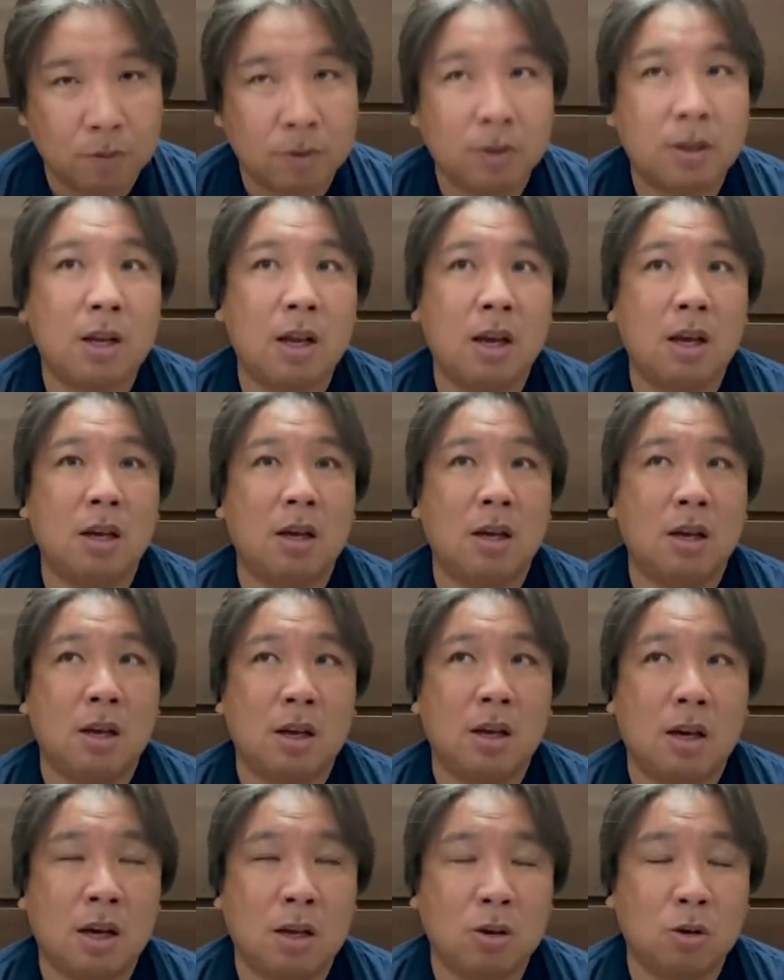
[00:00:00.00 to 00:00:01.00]
でね、
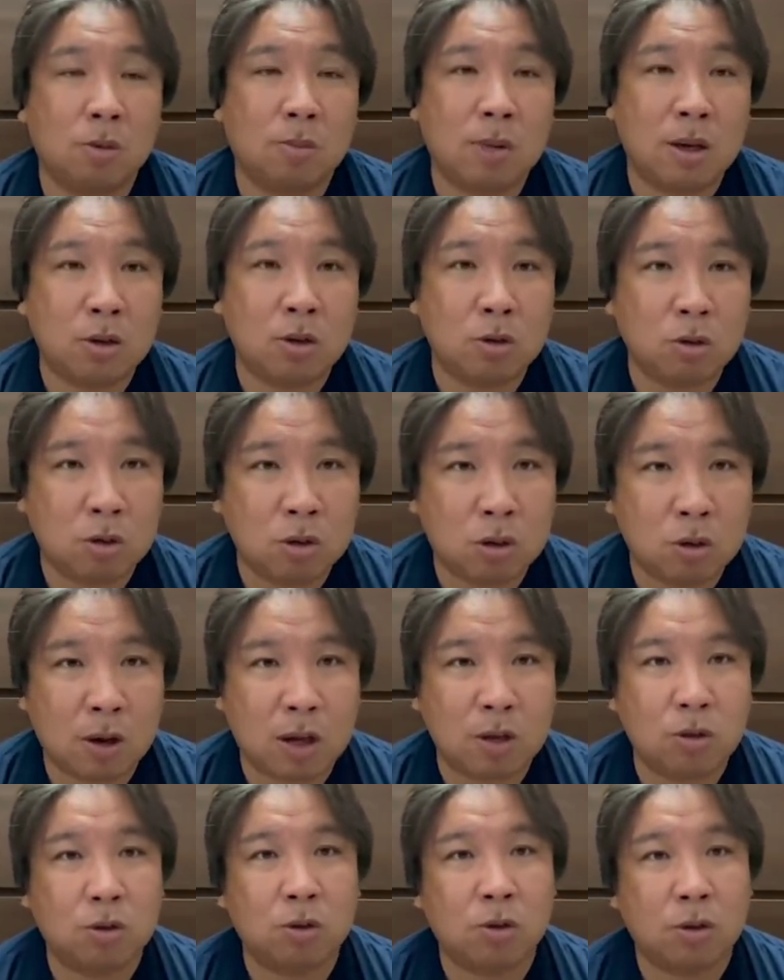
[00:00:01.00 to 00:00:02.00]
あの、まあ、言う人が
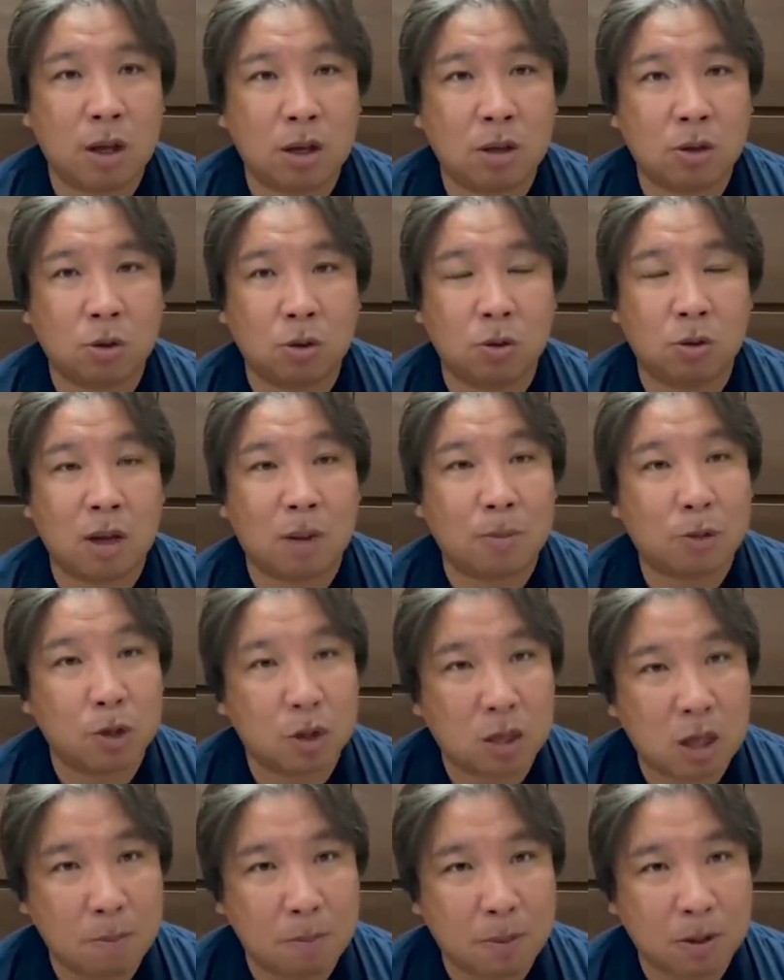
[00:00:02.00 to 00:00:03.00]
言うとね、そのダブル
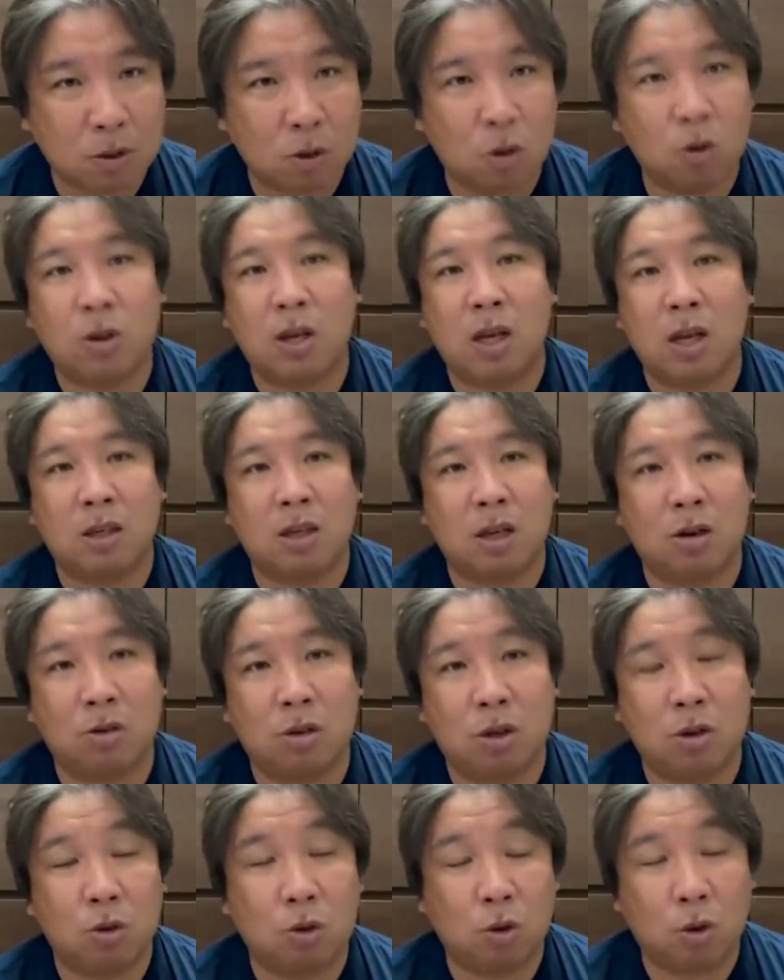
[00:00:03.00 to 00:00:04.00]
先発を予定してるっ
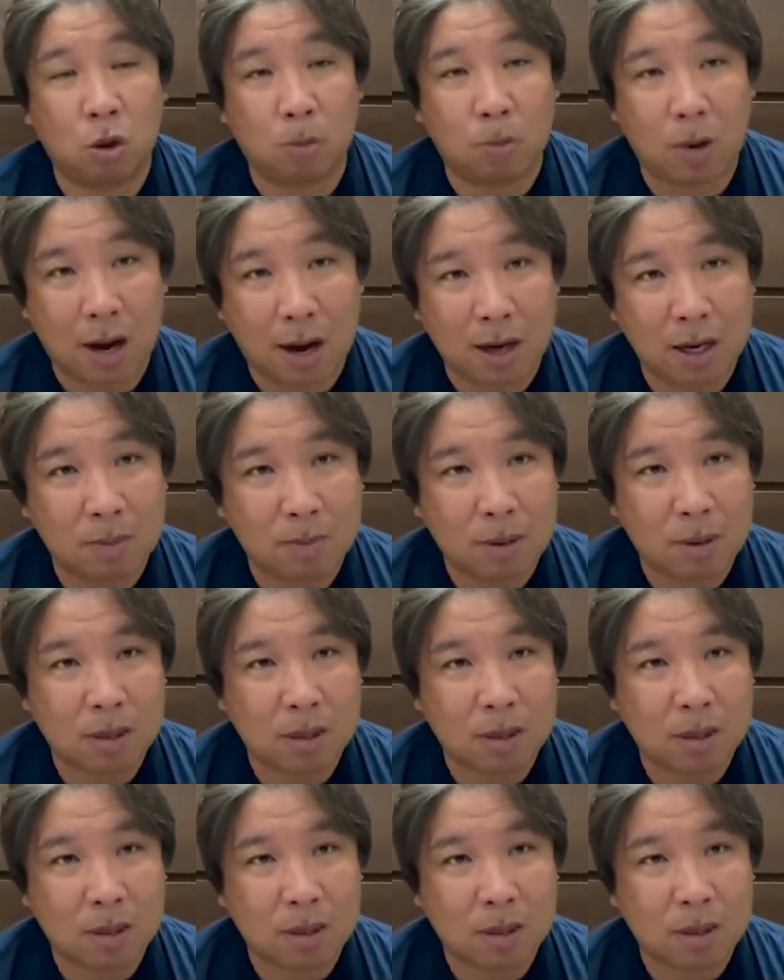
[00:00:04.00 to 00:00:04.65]
ていうところもありま